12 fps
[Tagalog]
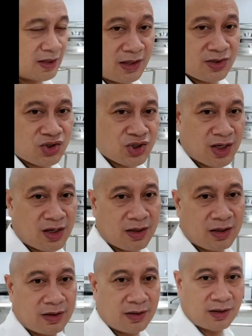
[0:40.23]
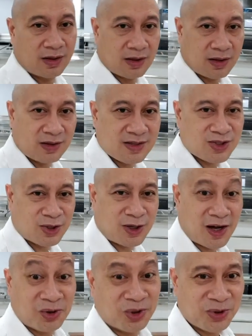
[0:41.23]
Ayan siya. So,
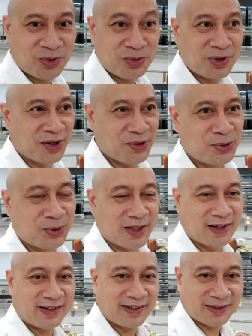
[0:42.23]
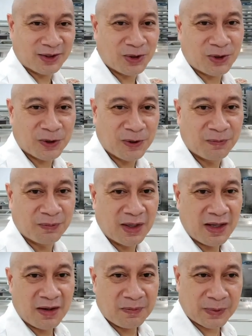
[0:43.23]
ako yung unang-una rito.
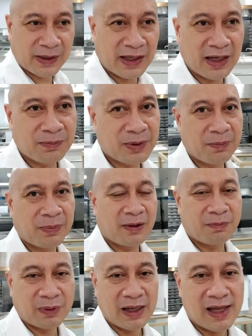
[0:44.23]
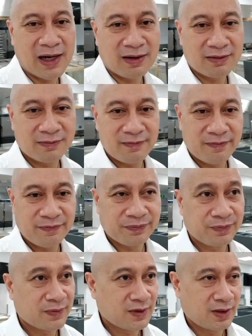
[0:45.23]
Pre-prepare pa lang.
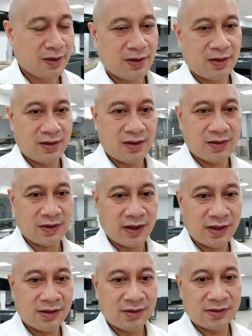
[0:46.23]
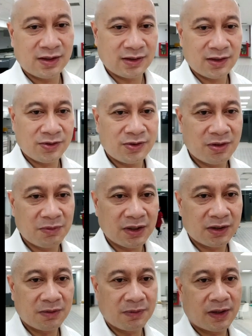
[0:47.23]
Okay? Tingnan nyo
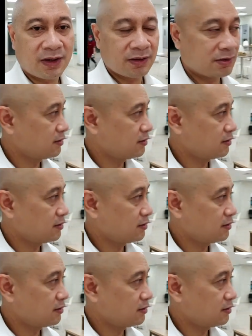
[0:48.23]
naman, di ba?